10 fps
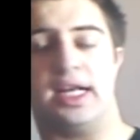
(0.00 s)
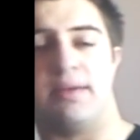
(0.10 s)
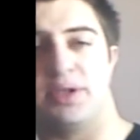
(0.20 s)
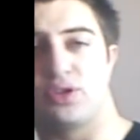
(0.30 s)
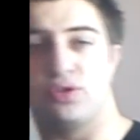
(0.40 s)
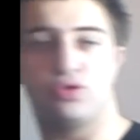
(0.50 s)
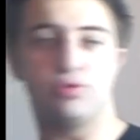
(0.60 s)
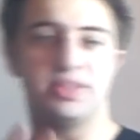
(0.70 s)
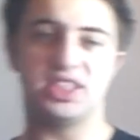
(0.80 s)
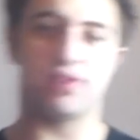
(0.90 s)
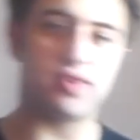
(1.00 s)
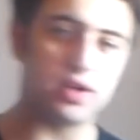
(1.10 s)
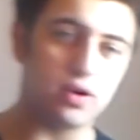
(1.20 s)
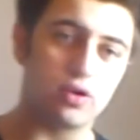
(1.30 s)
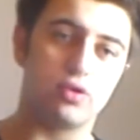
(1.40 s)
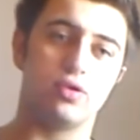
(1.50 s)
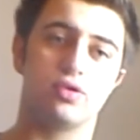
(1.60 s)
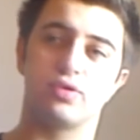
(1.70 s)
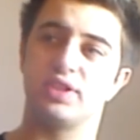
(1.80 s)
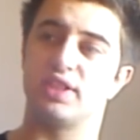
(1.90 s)
parce que sous Mediafire le
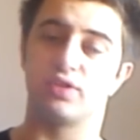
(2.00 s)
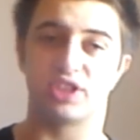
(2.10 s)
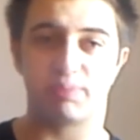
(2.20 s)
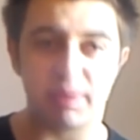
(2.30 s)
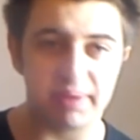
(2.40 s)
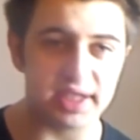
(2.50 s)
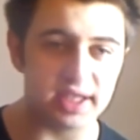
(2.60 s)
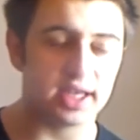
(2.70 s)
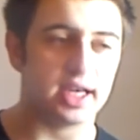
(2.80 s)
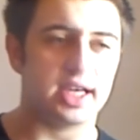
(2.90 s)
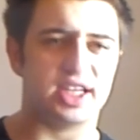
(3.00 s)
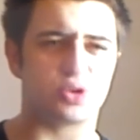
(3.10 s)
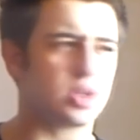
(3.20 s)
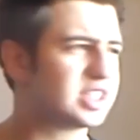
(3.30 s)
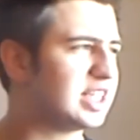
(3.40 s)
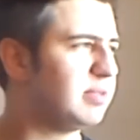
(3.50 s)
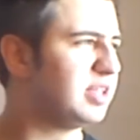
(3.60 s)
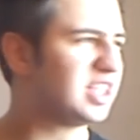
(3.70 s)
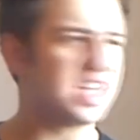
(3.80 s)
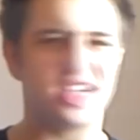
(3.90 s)
truc c'est que j'ai pas payé et je crois que c'est
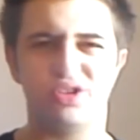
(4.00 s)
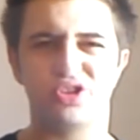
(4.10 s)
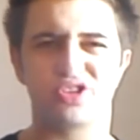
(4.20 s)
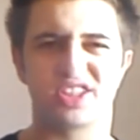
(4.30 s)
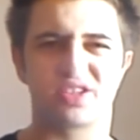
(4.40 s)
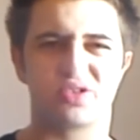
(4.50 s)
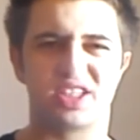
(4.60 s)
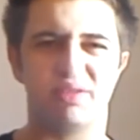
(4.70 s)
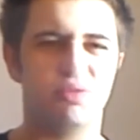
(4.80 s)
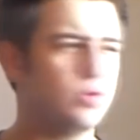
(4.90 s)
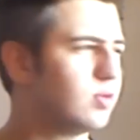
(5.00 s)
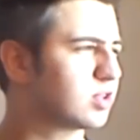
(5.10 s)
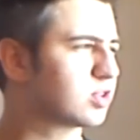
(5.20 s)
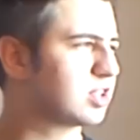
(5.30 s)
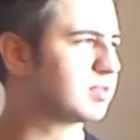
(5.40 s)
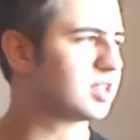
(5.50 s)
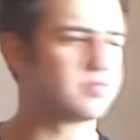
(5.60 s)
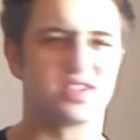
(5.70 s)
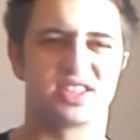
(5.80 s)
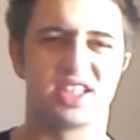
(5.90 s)
limité à 250 MO un truc comme ça
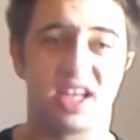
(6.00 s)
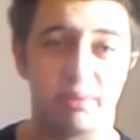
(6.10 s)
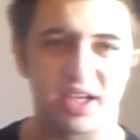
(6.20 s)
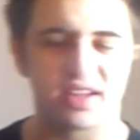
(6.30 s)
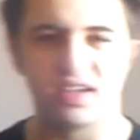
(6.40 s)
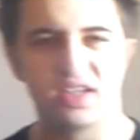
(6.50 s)
enfin c'est de la merde